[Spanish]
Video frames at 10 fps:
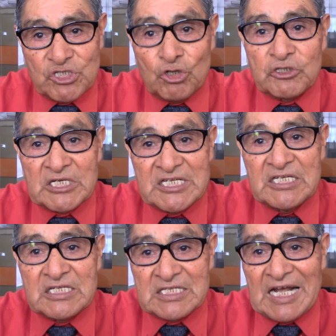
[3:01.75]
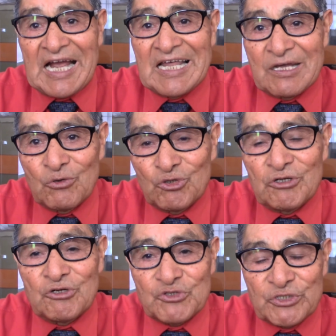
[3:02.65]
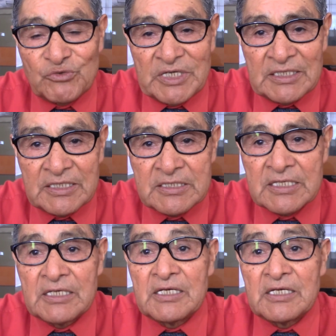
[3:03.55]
y contraseñas a cada uno de los estudiantes,